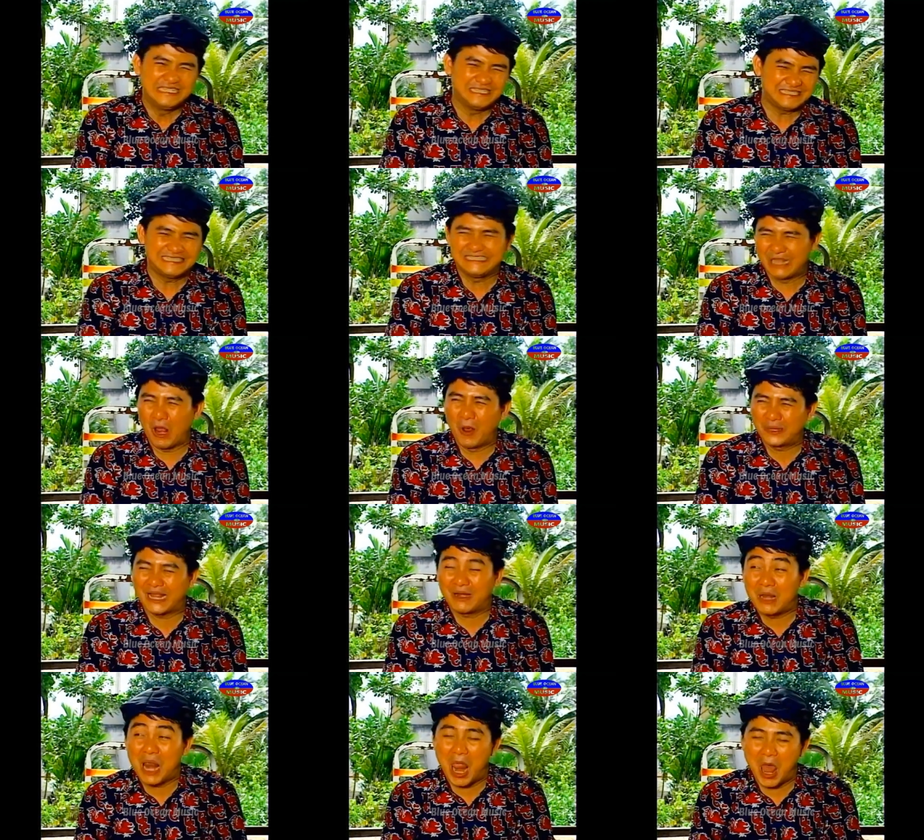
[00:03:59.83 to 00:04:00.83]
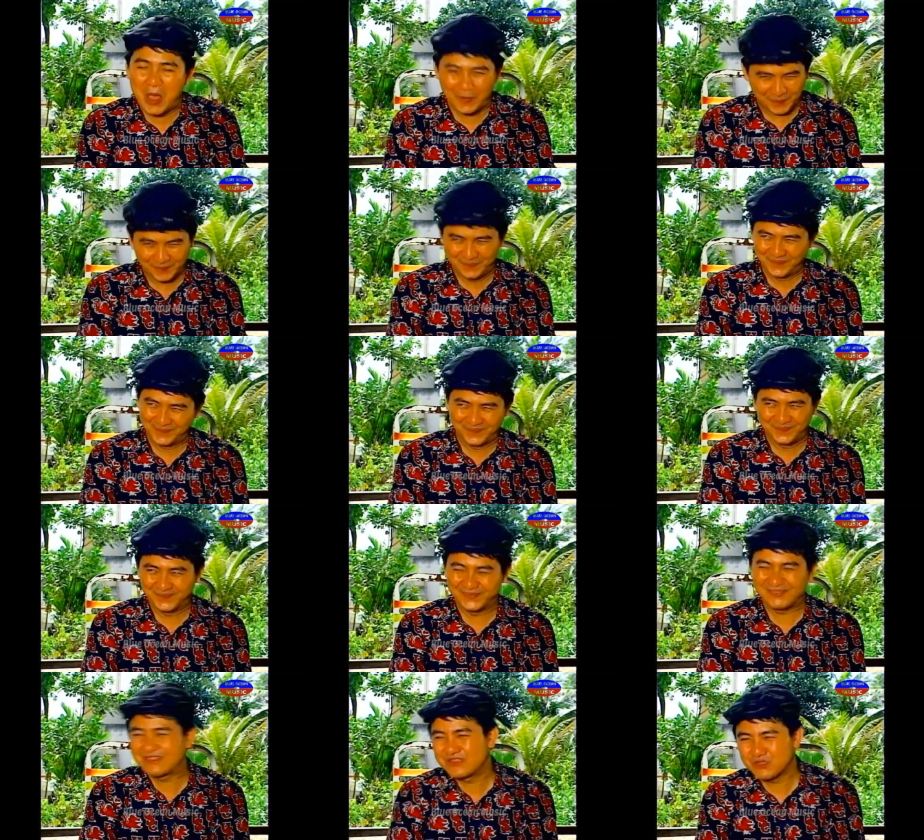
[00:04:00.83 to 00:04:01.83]
Xin lỗi tao lộn.
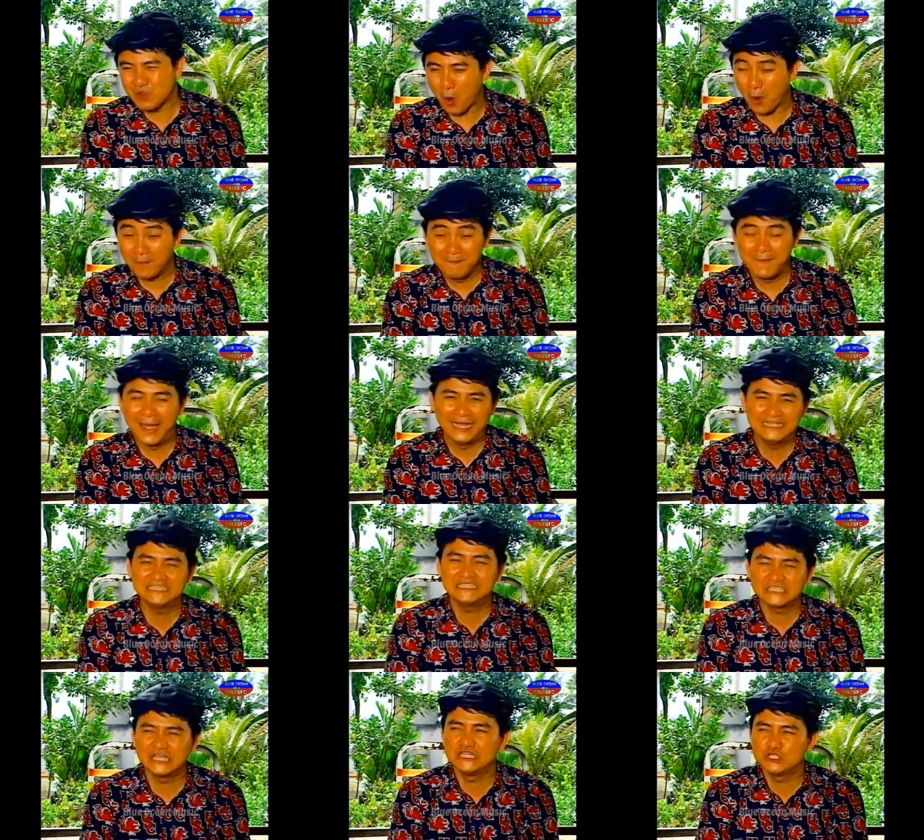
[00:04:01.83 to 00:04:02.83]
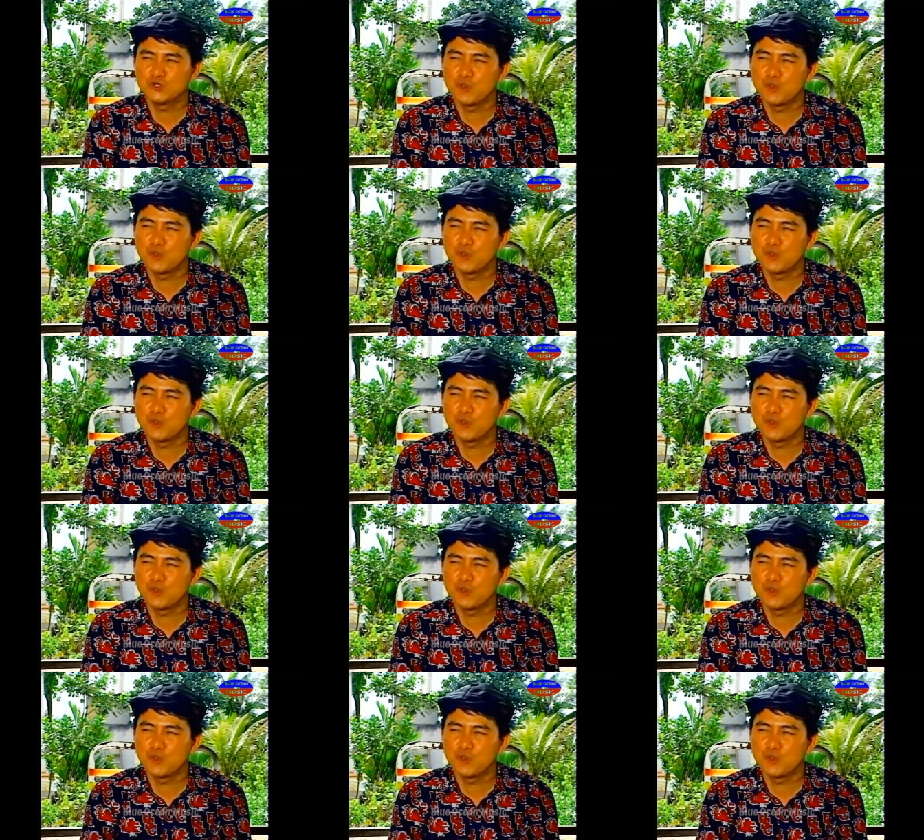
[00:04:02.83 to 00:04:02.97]
Đổi mới tư